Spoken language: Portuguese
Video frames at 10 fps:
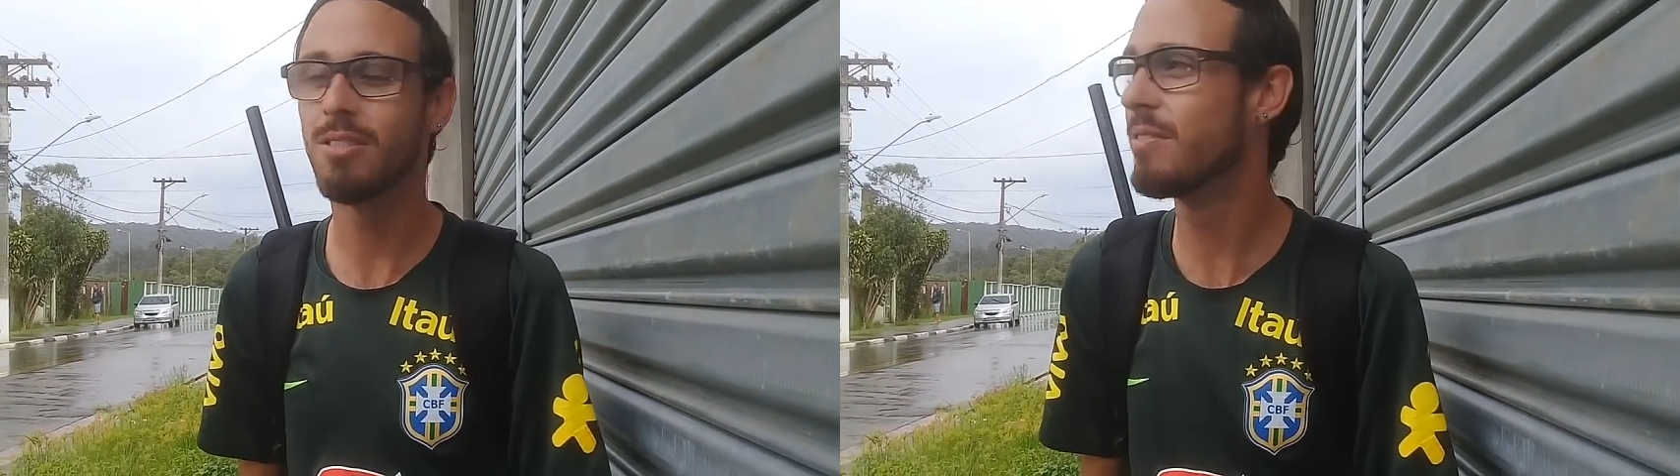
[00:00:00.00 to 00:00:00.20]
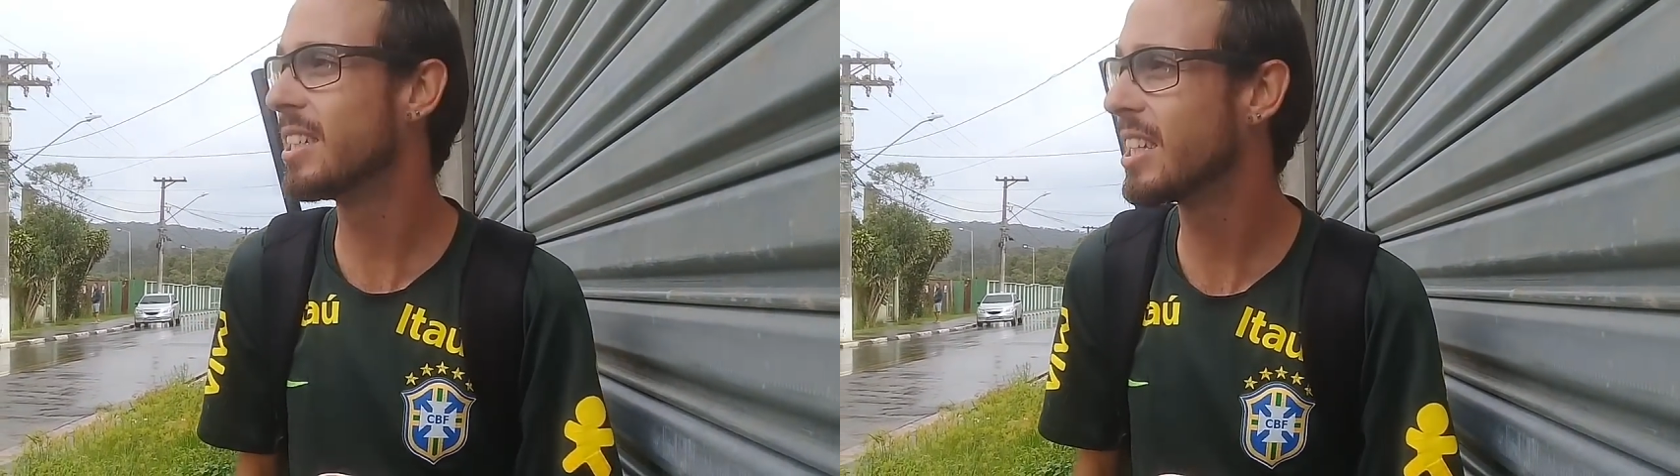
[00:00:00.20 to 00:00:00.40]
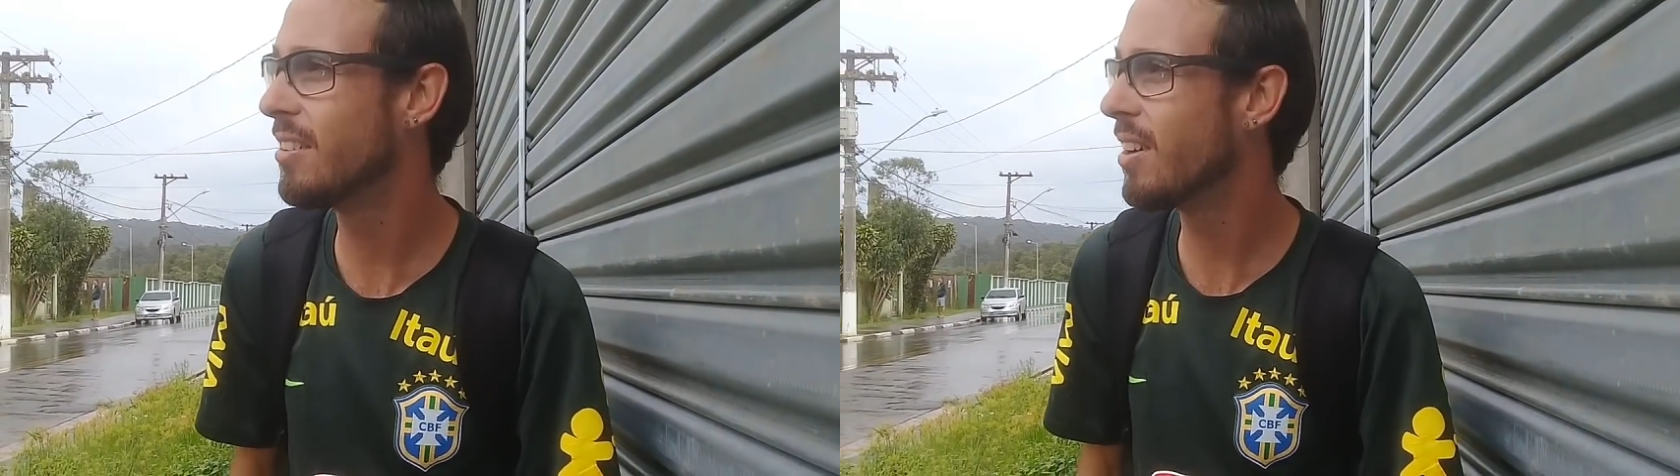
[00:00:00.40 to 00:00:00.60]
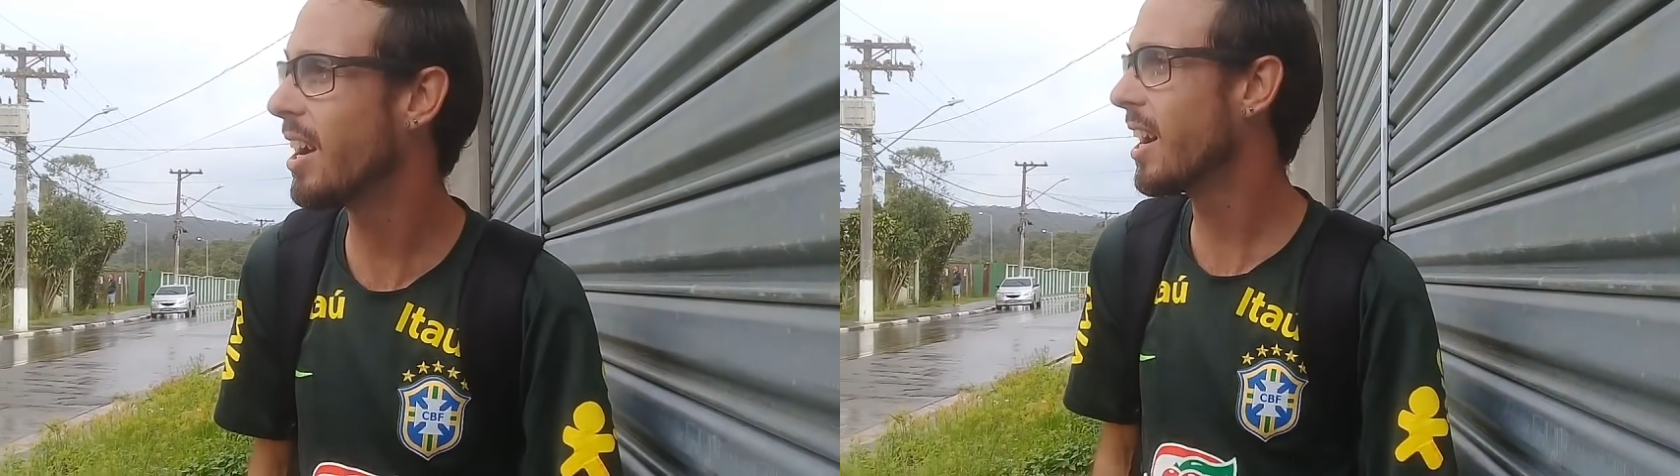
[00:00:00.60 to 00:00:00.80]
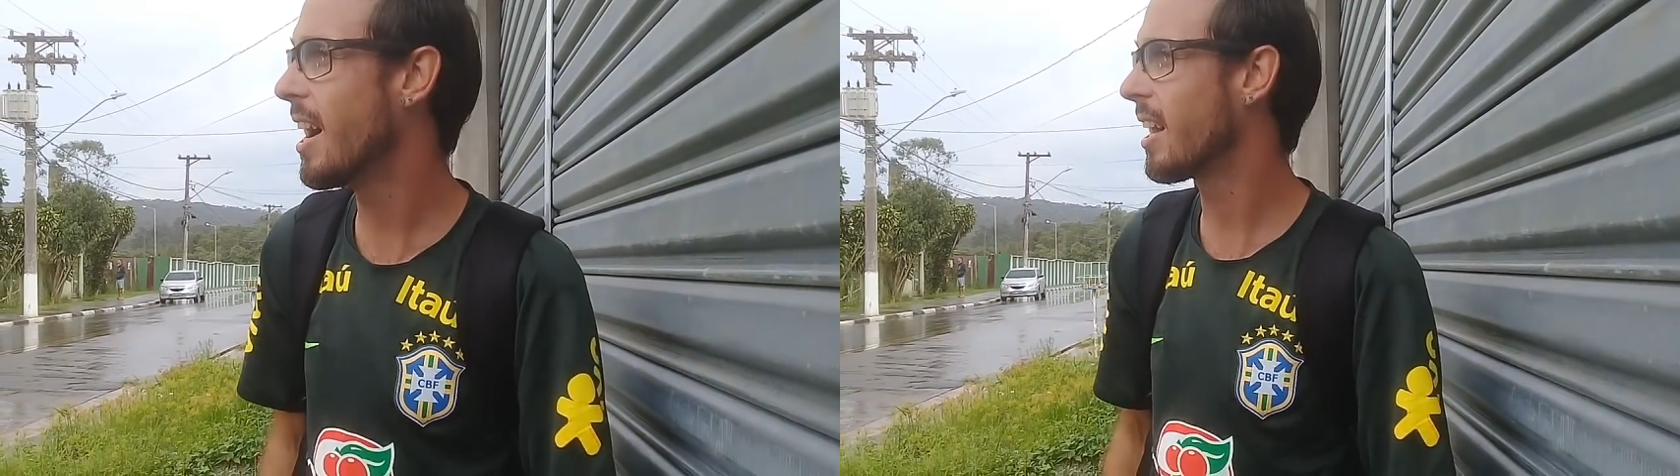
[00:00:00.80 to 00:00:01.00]
Vamos ver se ele
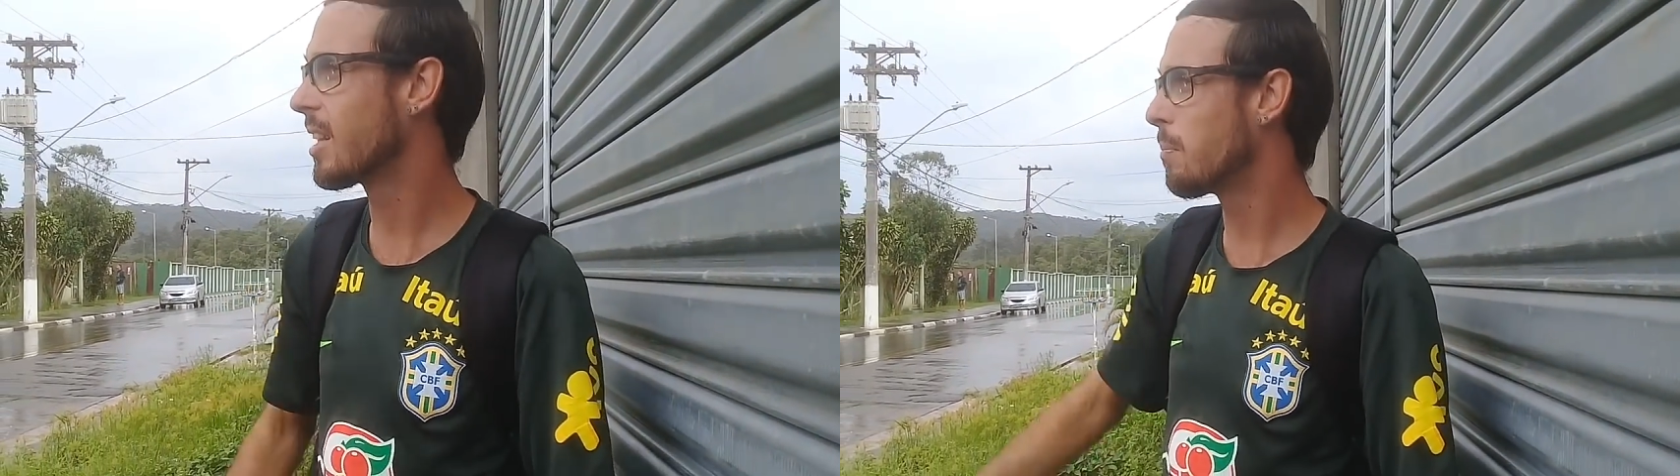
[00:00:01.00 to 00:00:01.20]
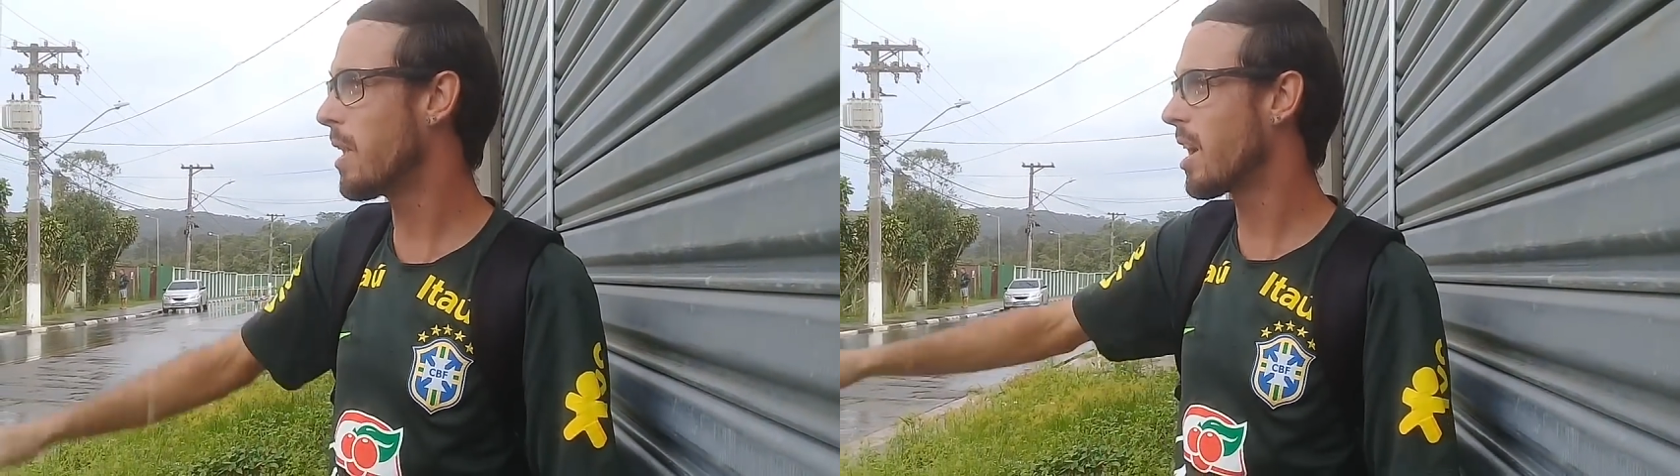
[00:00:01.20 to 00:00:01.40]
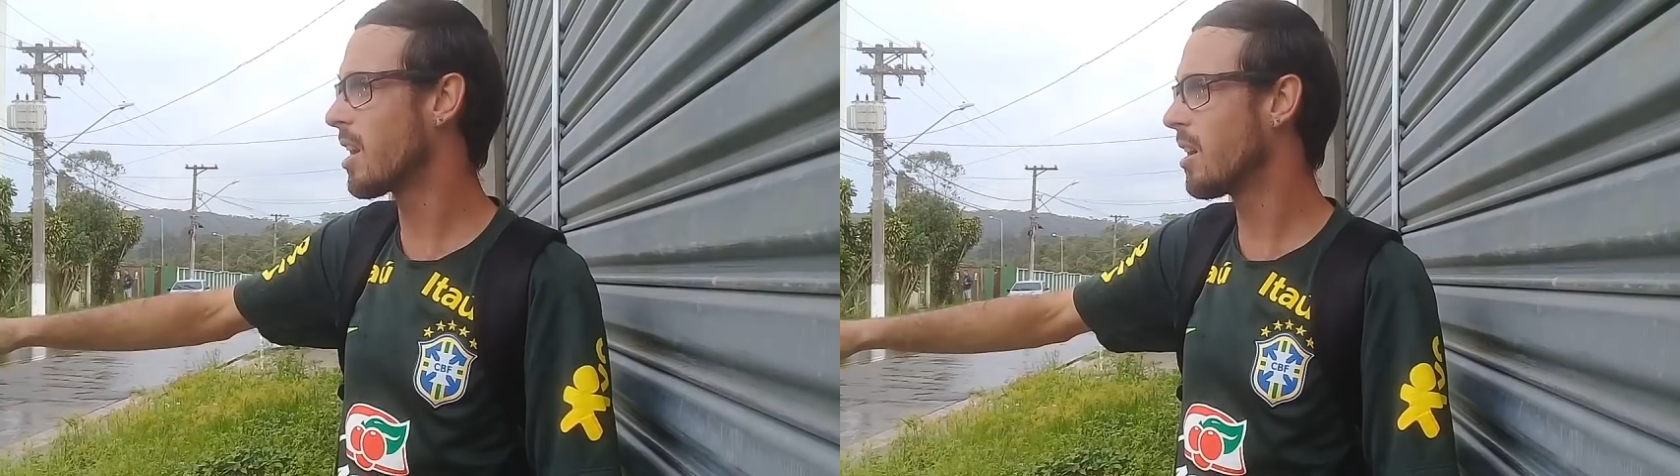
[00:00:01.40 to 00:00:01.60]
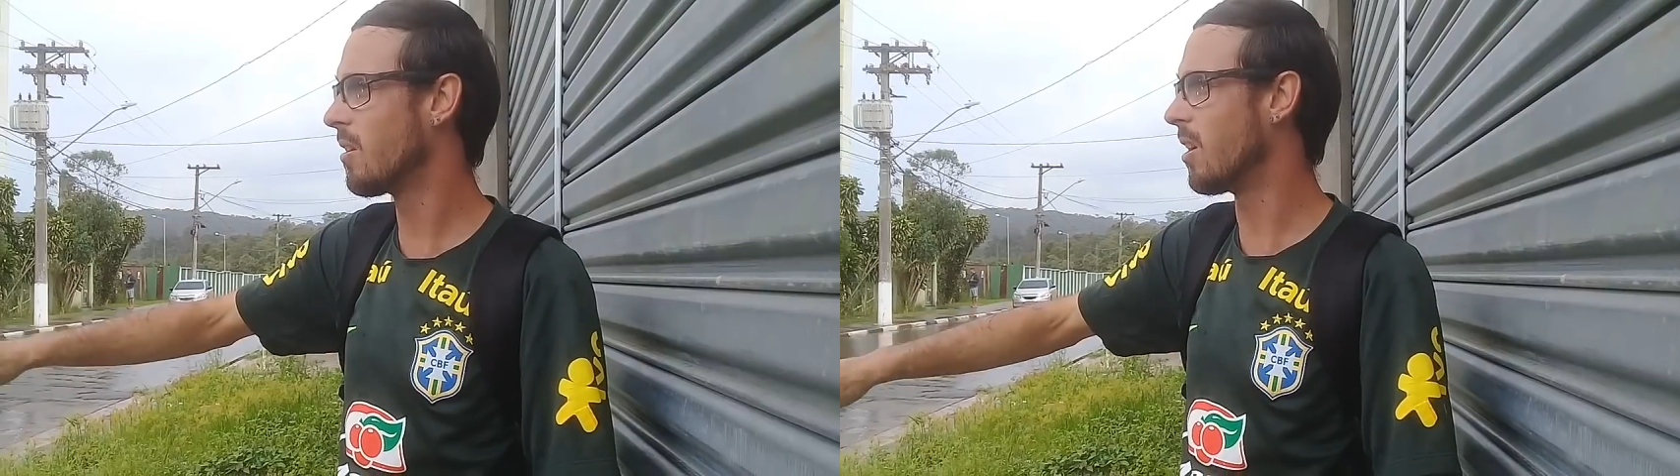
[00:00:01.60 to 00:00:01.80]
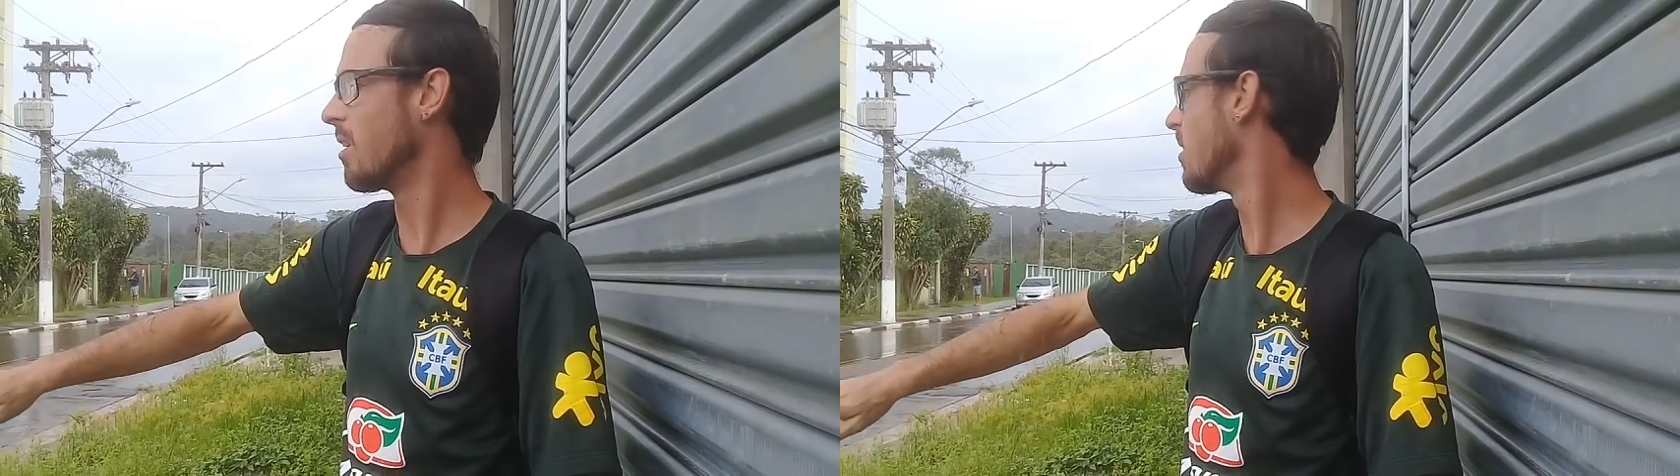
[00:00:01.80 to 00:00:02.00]
vai. Ah, tá
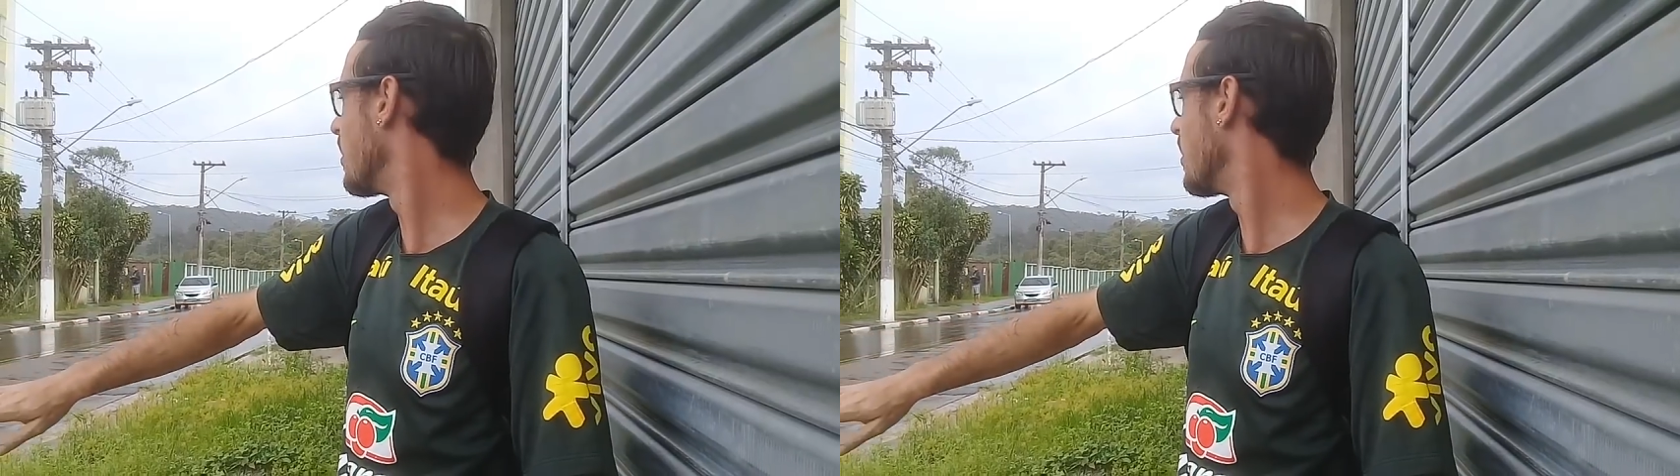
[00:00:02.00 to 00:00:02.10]
parando, ó.